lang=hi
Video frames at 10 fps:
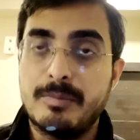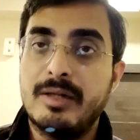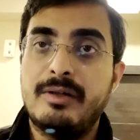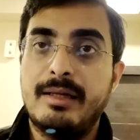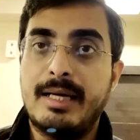
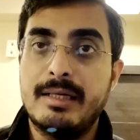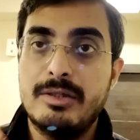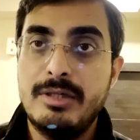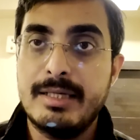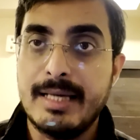स्मृति ईरानी
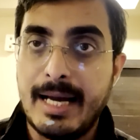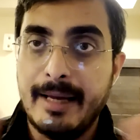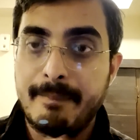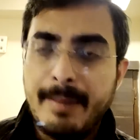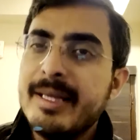जी क्या
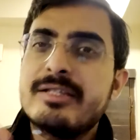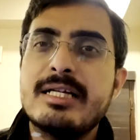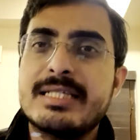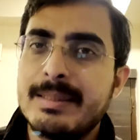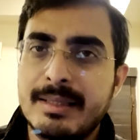है हमें इस
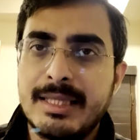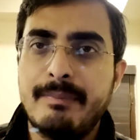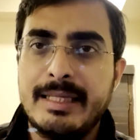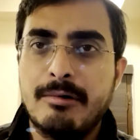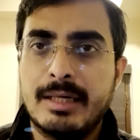चीज से
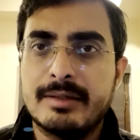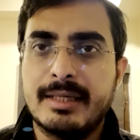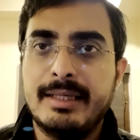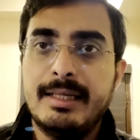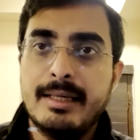मतलब नहीं होना
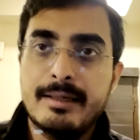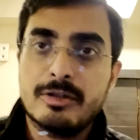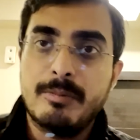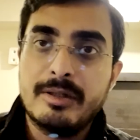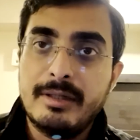चाहिए लेकिन
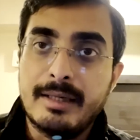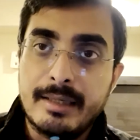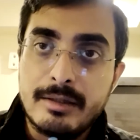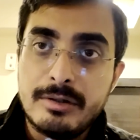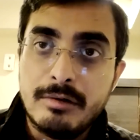स्मृति
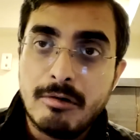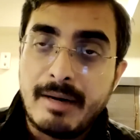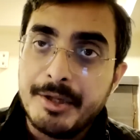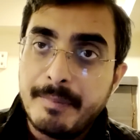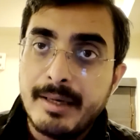ईरानी जी हो
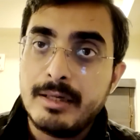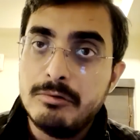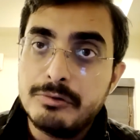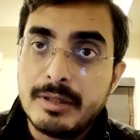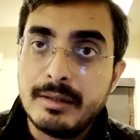भाजपा के
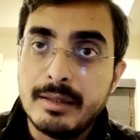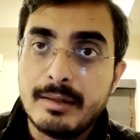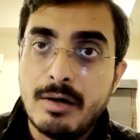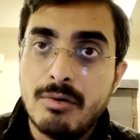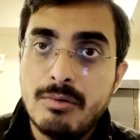दूसरे
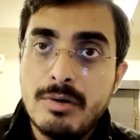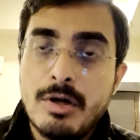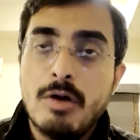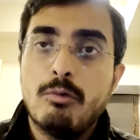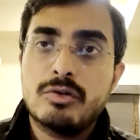नेता हों
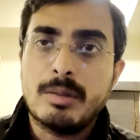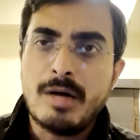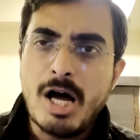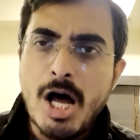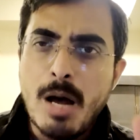वो
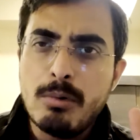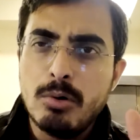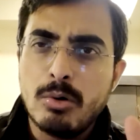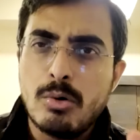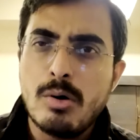तमाम
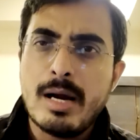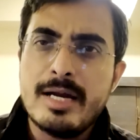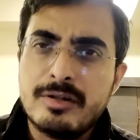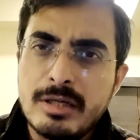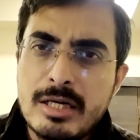लोग
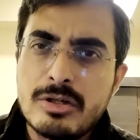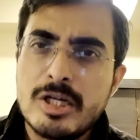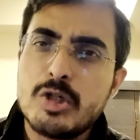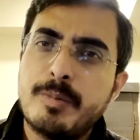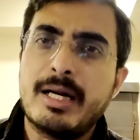इसी
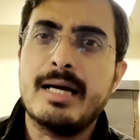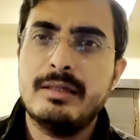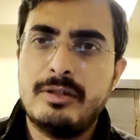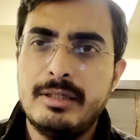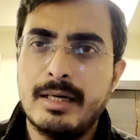चीज़ पर
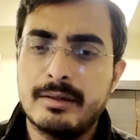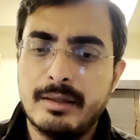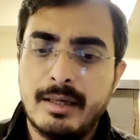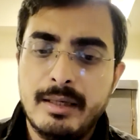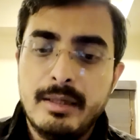राजनीति
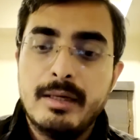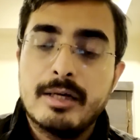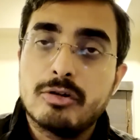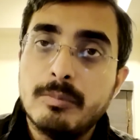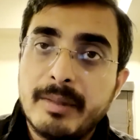करते हैं
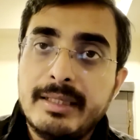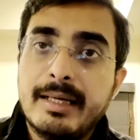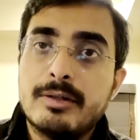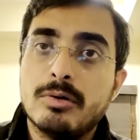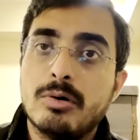कि तुम
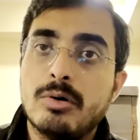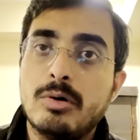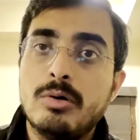मैया जो हो